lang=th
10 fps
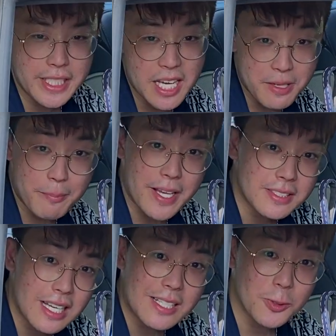เทียบกับ
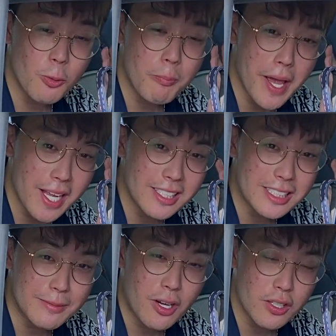S-Class Coupe หรือ
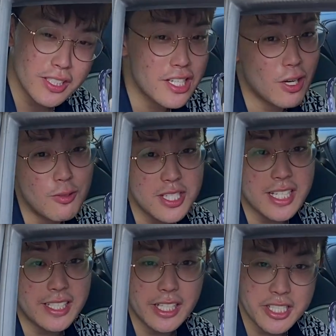Continental
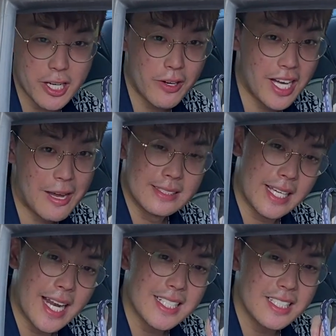GT เชียวนะครับแต่
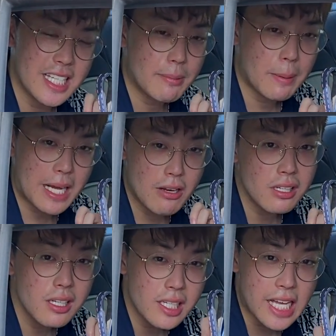ถ้าจะเทียบกับ
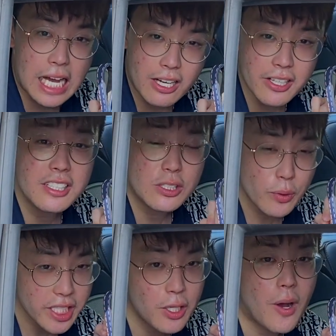911เนี่ยก็ยังถือ
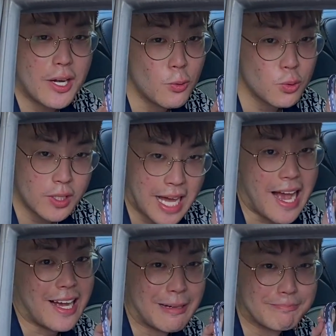ว่าดีกว่าทุกตัวถังครั